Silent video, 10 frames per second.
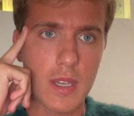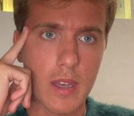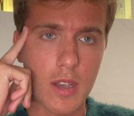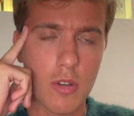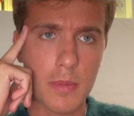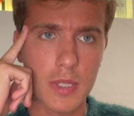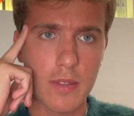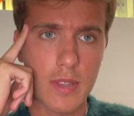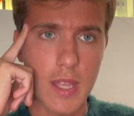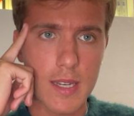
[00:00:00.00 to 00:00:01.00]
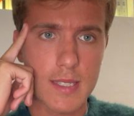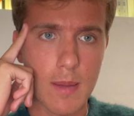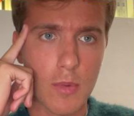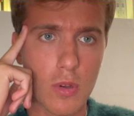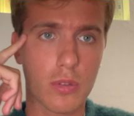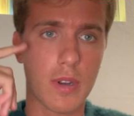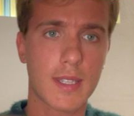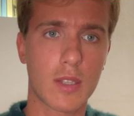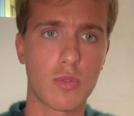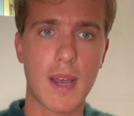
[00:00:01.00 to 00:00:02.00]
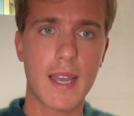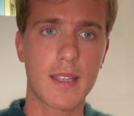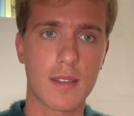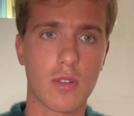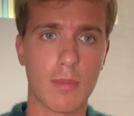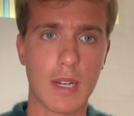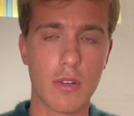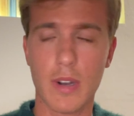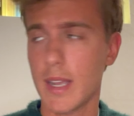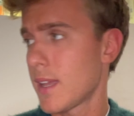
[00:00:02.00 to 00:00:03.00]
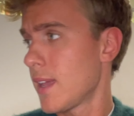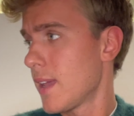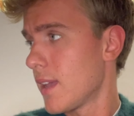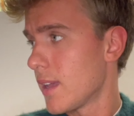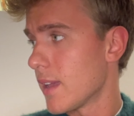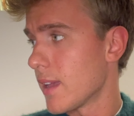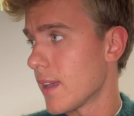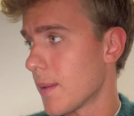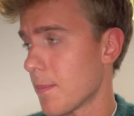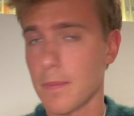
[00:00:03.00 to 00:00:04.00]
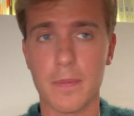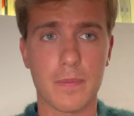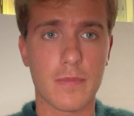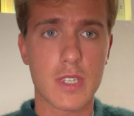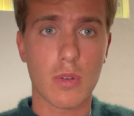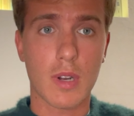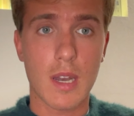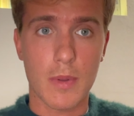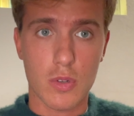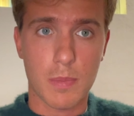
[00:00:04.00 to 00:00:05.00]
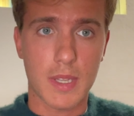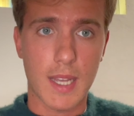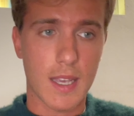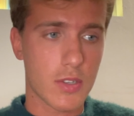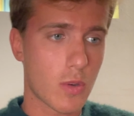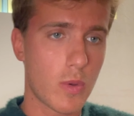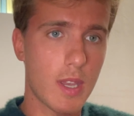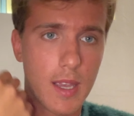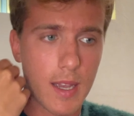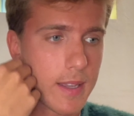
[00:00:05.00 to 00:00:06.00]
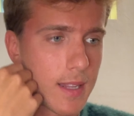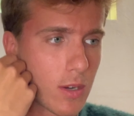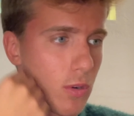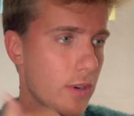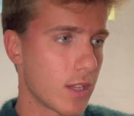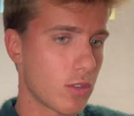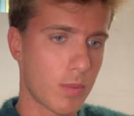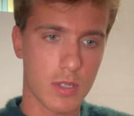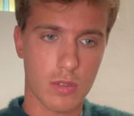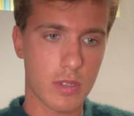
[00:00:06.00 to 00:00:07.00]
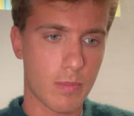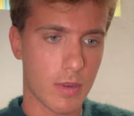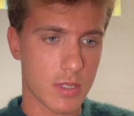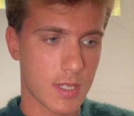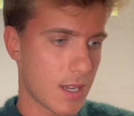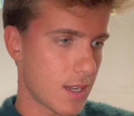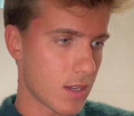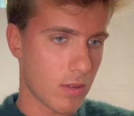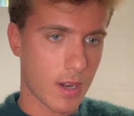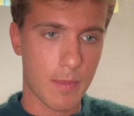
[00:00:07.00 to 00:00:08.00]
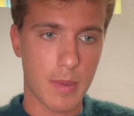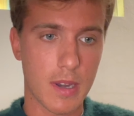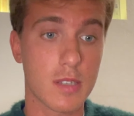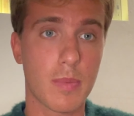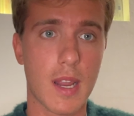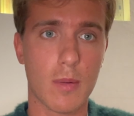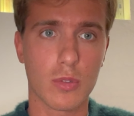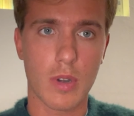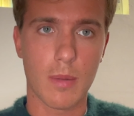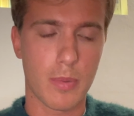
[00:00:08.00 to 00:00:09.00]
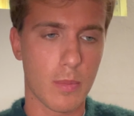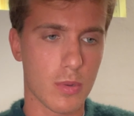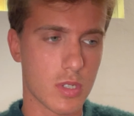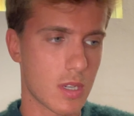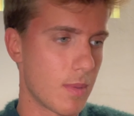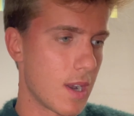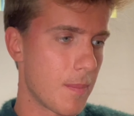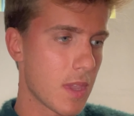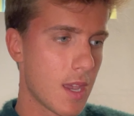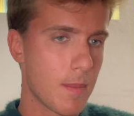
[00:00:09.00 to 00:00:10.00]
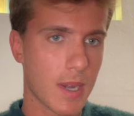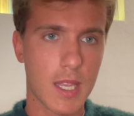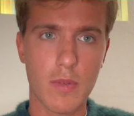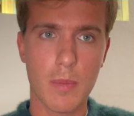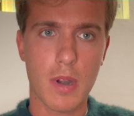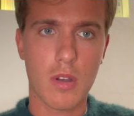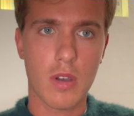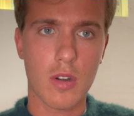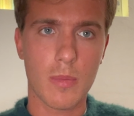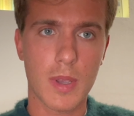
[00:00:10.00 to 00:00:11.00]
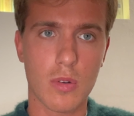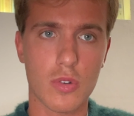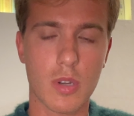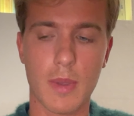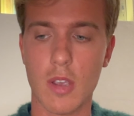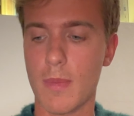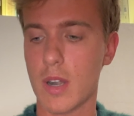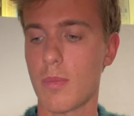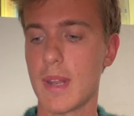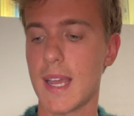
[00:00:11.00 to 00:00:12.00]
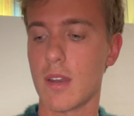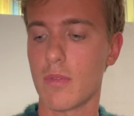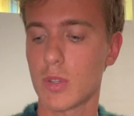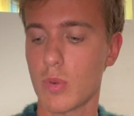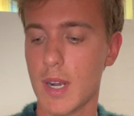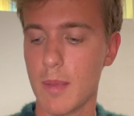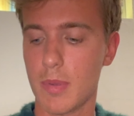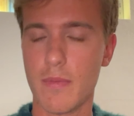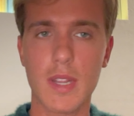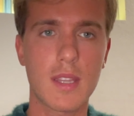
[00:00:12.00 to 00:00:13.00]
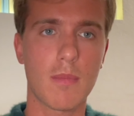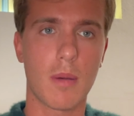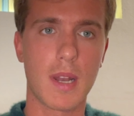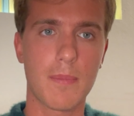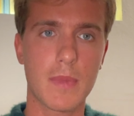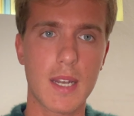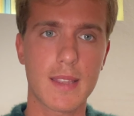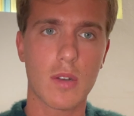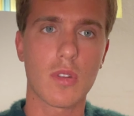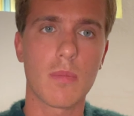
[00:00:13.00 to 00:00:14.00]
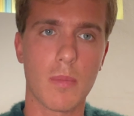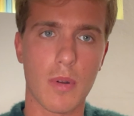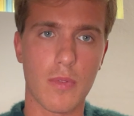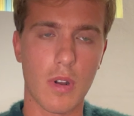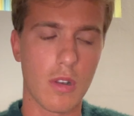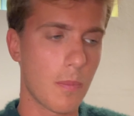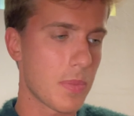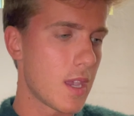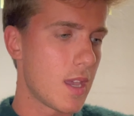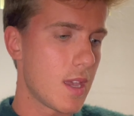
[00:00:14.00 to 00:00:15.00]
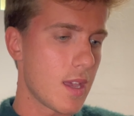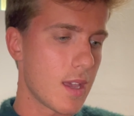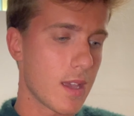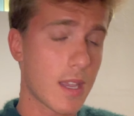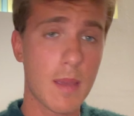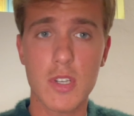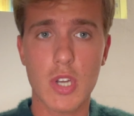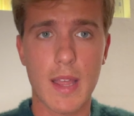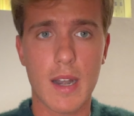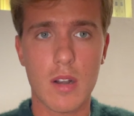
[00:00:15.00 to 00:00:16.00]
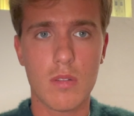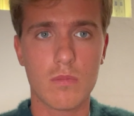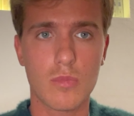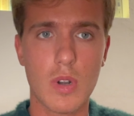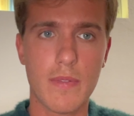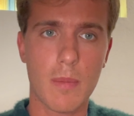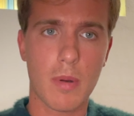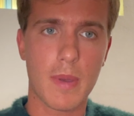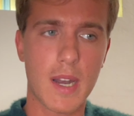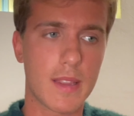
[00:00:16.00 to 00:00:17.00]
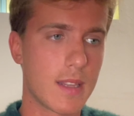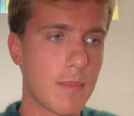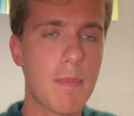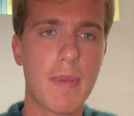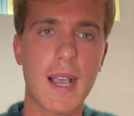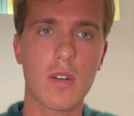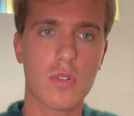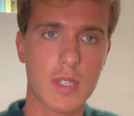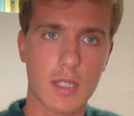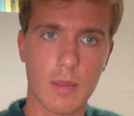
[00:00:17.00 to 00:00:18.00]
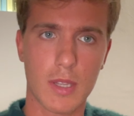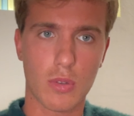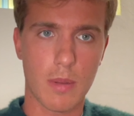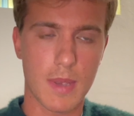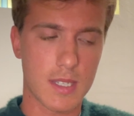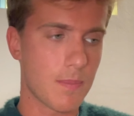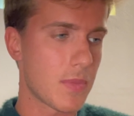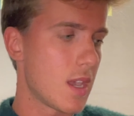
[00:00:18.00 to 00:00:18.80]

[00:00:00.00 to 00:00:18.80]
Eh, come potete vedere siamo tornati a Dubai col maglione, ehm, visto il clima in ospitale che c'è qui e anche dal colorito penso si possa ancora capire, speriamo duri il più possibile. Per chi di voi però ancora non mi conosce, mi chiamo Marco Bigliani, ho 21 anni e più di 20 immobili all'interno del mio portfolio eh, che mi generano una vera e propria rendita, mi pagano costantemente ogni mese.